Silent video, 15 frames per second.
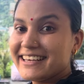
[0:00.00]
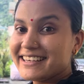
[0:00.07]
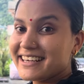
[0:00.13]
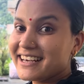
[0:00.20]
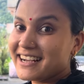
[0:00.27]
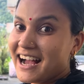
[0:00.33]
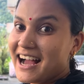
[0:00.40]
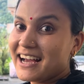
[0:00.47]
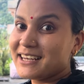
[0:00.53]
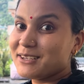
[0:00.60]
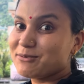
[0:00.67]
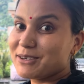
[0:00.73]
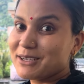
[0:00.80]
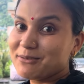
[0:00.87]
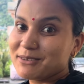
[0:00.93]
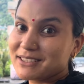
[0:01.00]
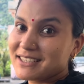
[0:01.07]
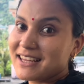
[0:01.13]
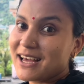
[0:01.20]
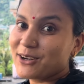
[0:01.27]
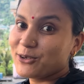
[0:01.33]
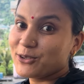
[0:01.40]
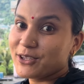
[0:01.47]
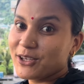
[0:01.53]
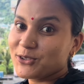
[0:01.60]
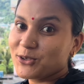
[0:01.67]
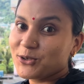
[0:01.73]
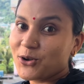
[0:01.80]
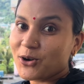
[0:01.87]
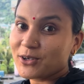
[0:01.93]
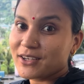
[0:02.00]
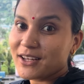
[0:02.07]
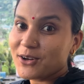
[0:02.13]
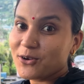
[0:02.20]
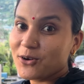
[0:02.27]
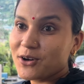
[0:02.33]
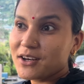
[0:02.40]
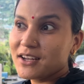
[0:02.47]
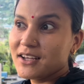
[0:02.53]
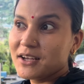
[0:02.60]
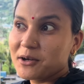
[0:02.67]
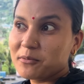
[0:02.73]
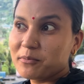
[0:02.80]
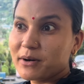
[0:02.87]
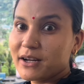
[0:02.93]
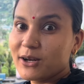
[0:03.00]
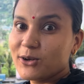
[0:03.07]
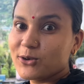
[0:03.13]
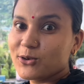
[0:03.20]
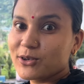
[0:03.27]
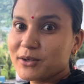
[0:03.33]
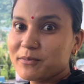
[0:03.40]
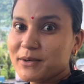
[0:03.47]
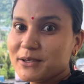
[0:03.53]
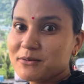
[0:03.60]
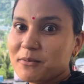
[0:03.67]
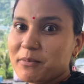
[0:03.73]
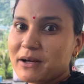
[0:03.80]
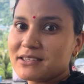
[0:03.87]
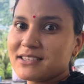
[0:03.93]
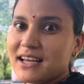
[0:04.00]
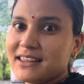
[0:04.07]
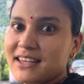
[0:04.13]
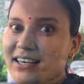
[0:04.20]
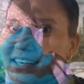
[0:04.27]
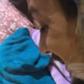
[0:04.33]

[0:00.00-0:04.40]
ये कहानी बड़े मजेदार होती है जो डॉक्टर और बड़े लोगों के बीच में फंस जाती